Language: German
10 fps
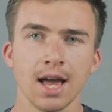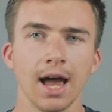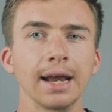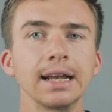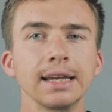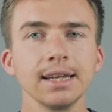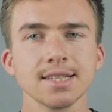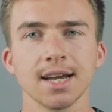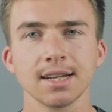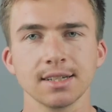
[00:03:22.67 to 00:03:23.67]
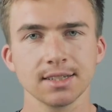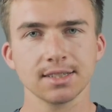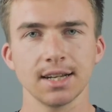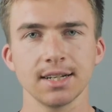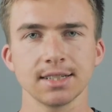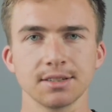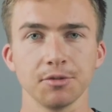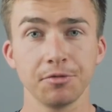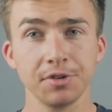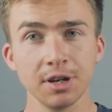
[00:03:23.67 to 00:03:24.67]
eigentlich nichts anderes als
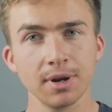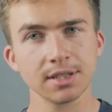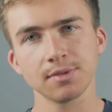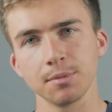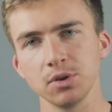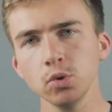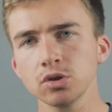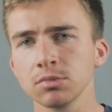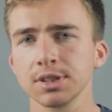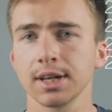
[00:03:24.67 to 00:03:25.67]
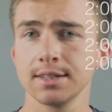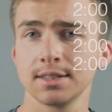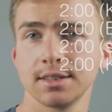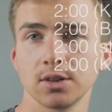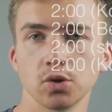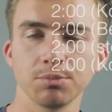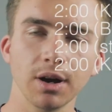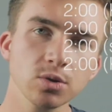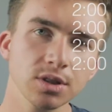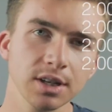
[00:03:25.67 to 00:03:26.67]
4 mal 2 Minuten mit 30 Sekunden
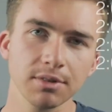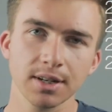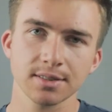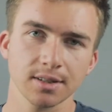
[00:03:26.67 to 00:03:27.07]
Pause jeweils.